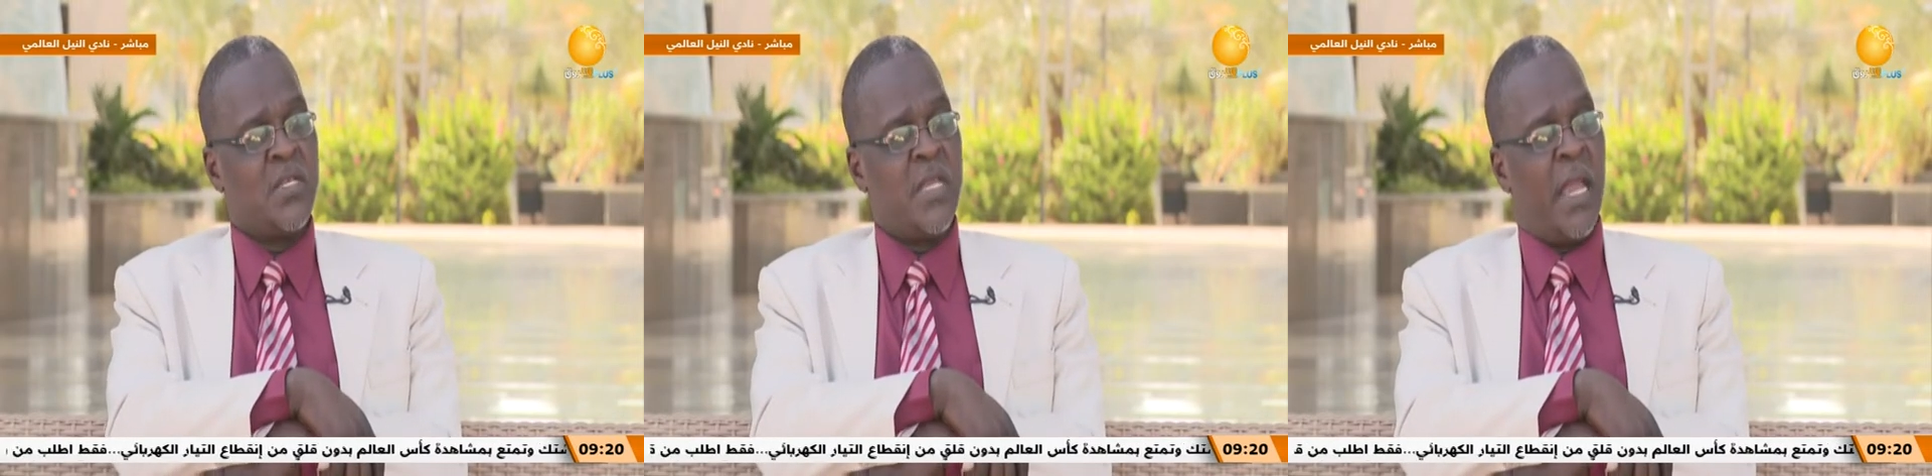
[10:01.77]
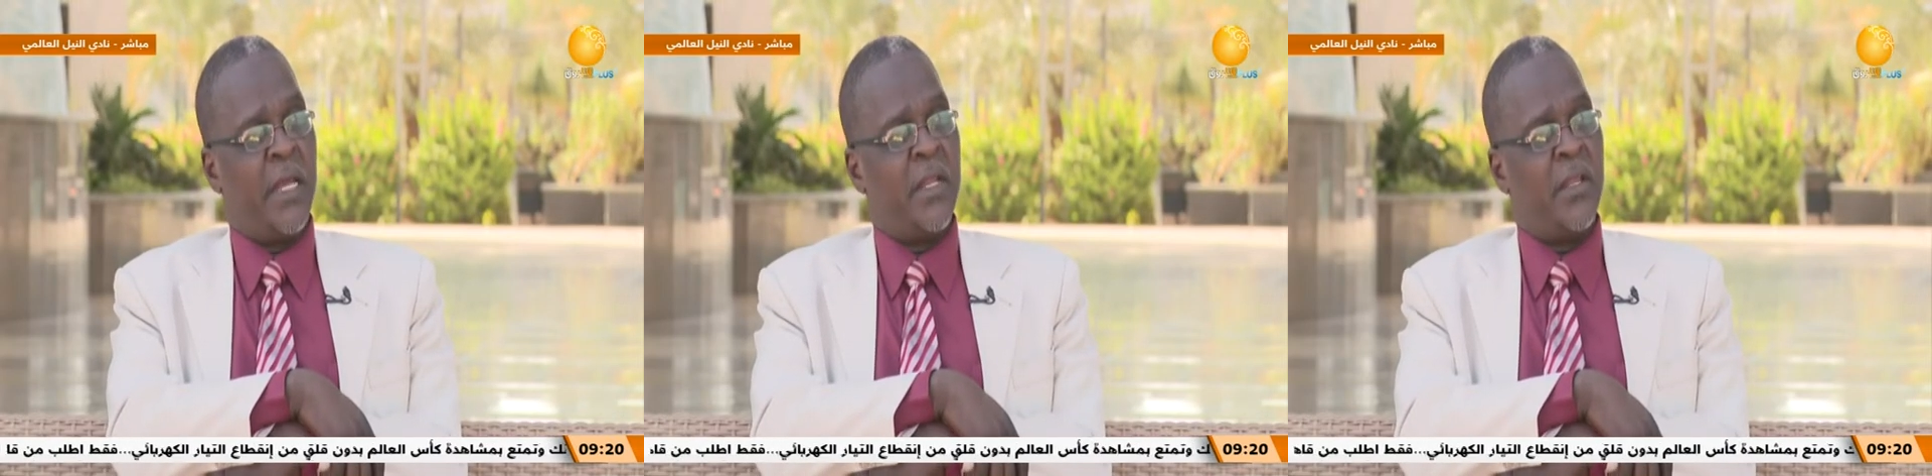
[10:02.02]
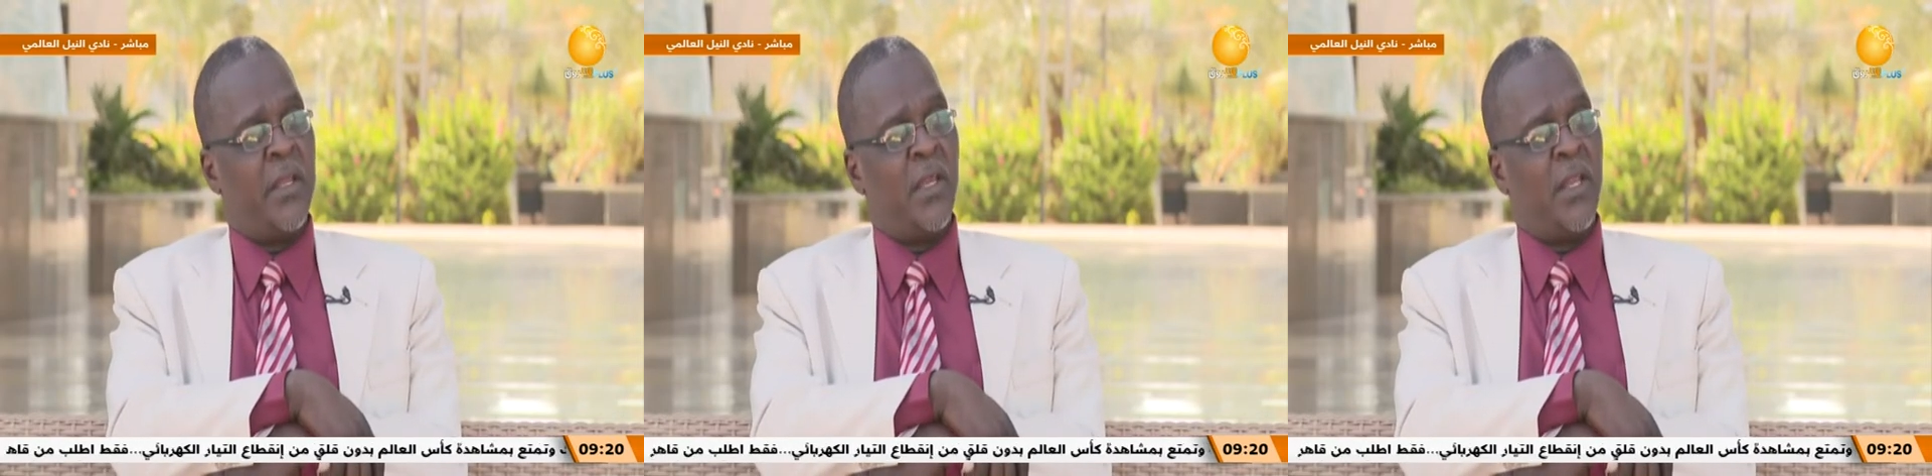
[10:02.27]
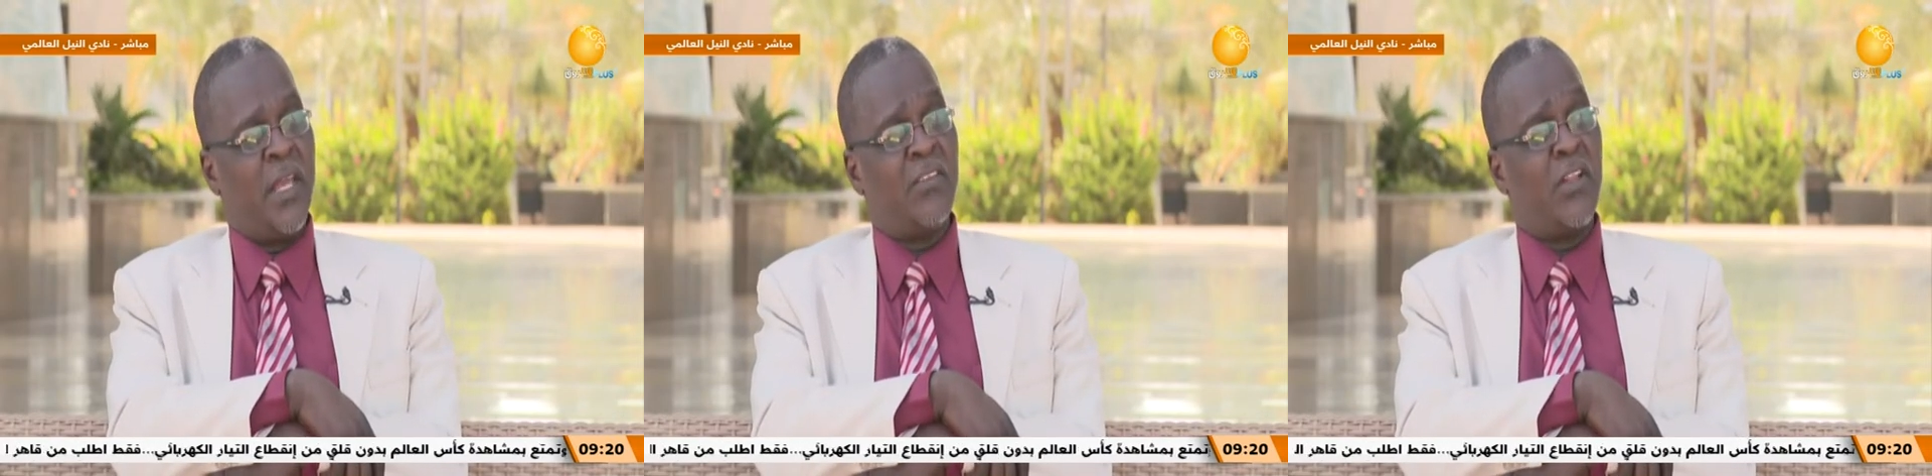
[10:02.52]

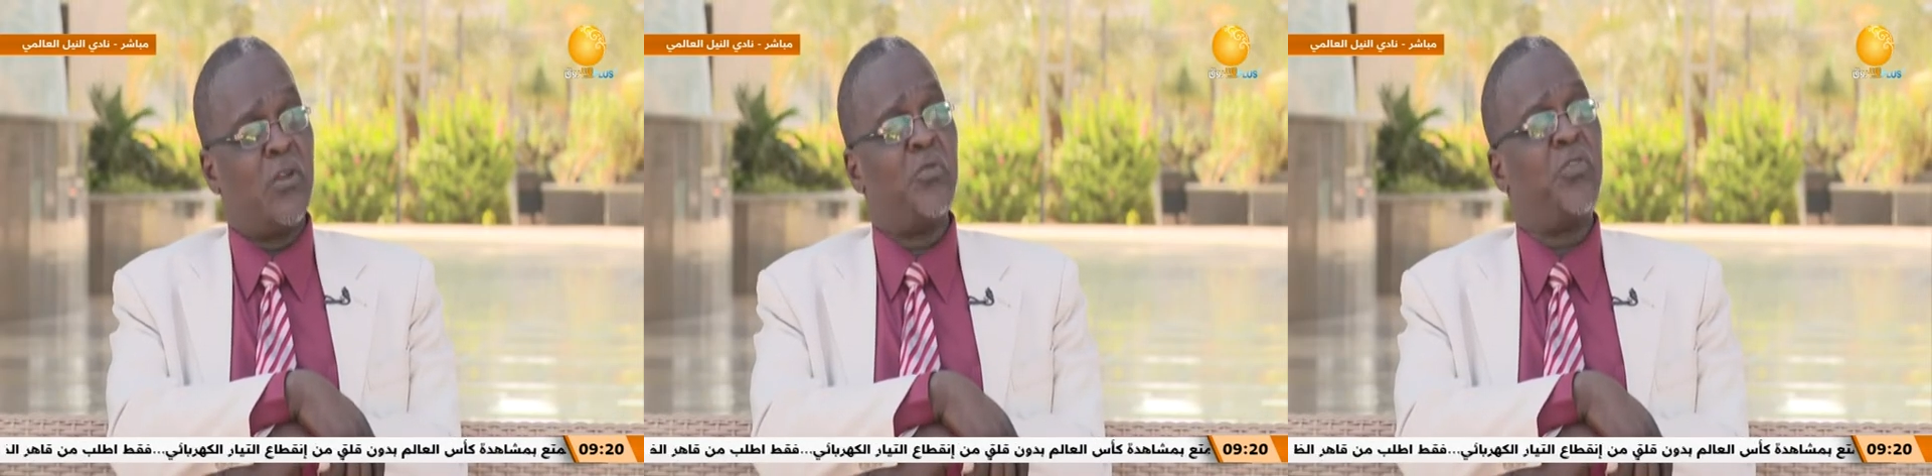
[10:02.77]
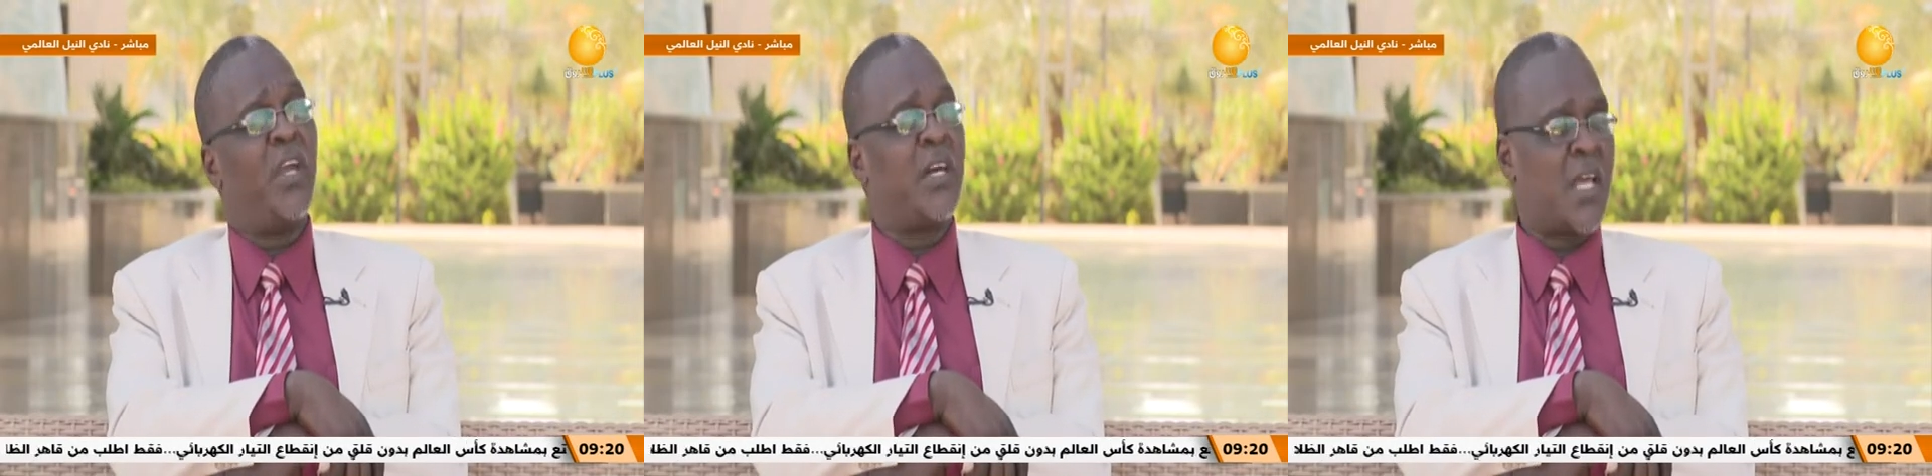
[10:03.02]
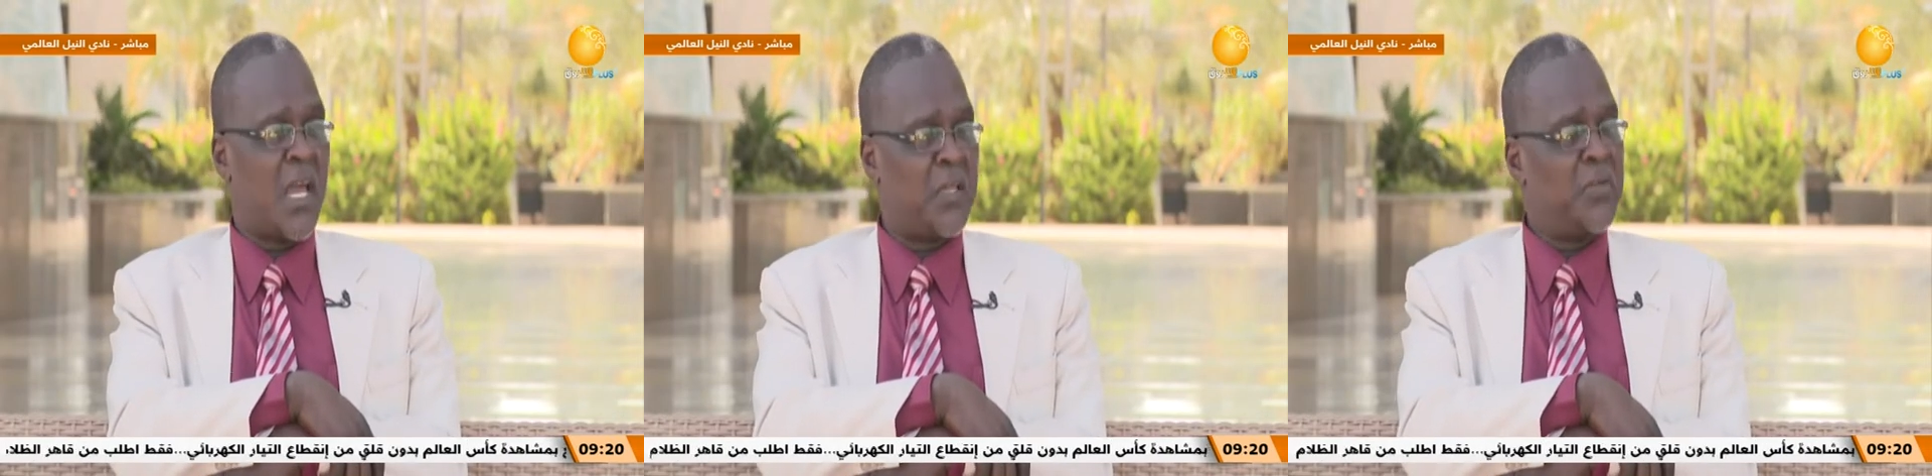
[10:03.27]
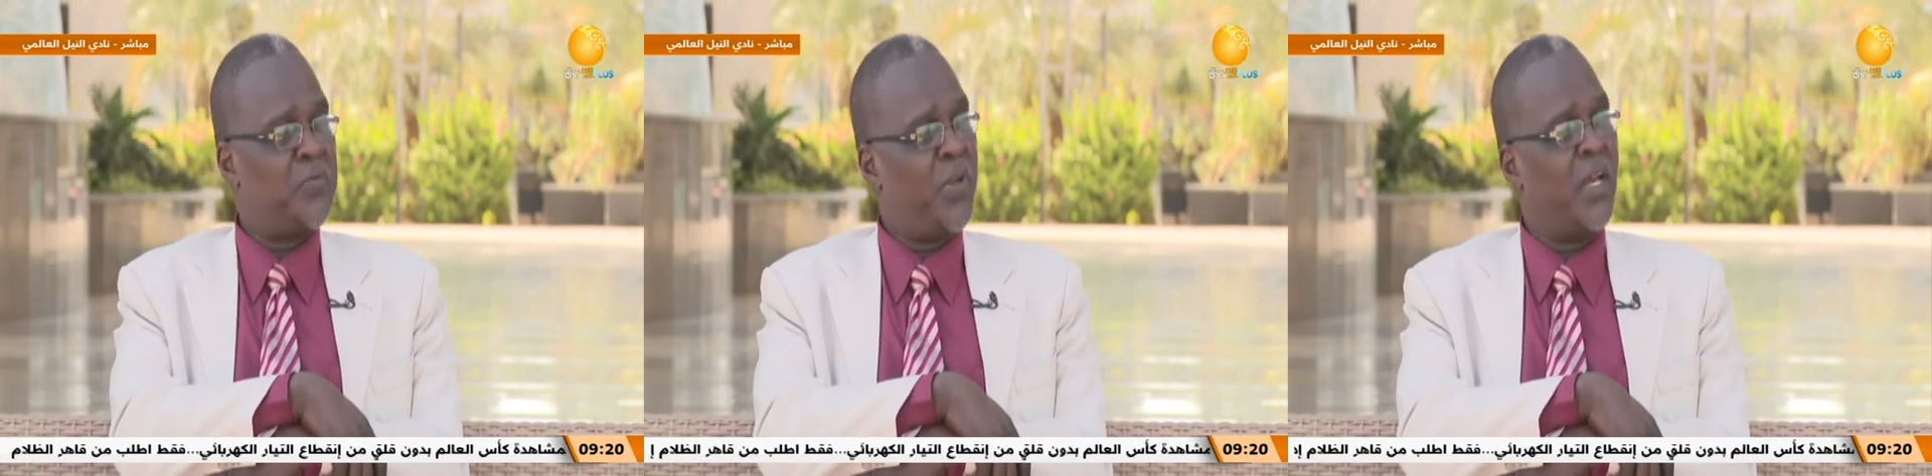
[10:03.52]
يعني ليش لانه في حراك
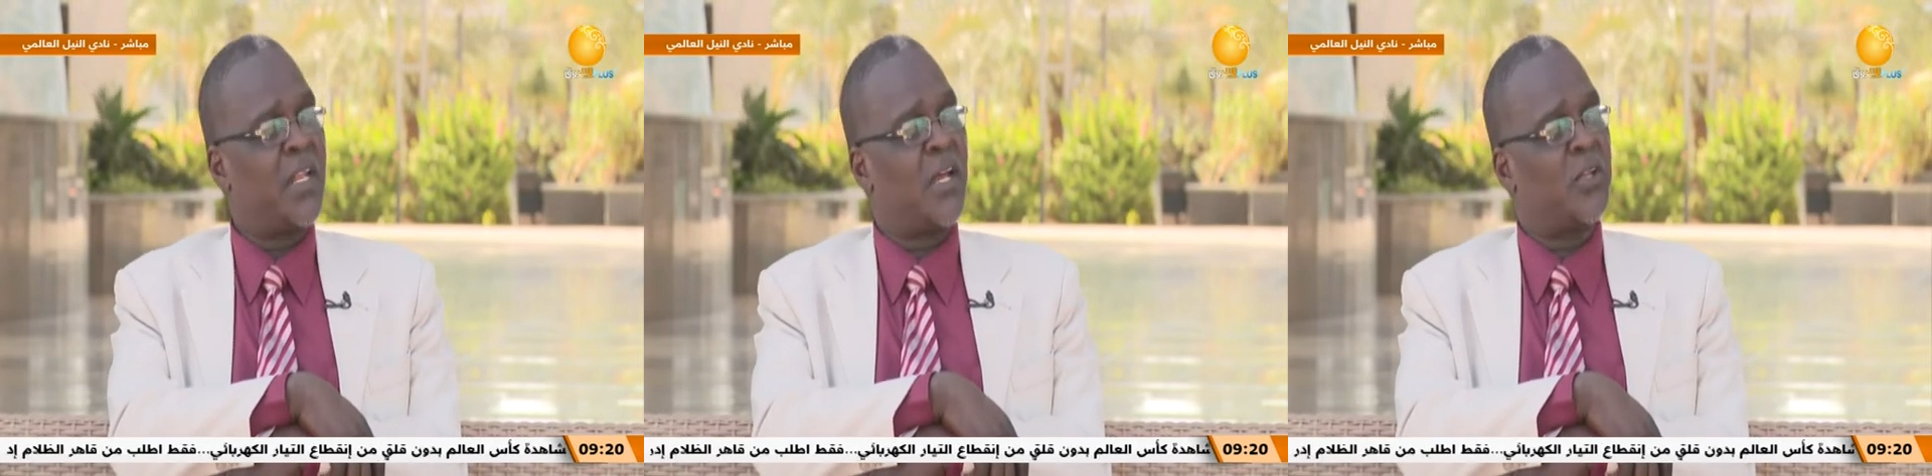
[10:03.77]
في حراك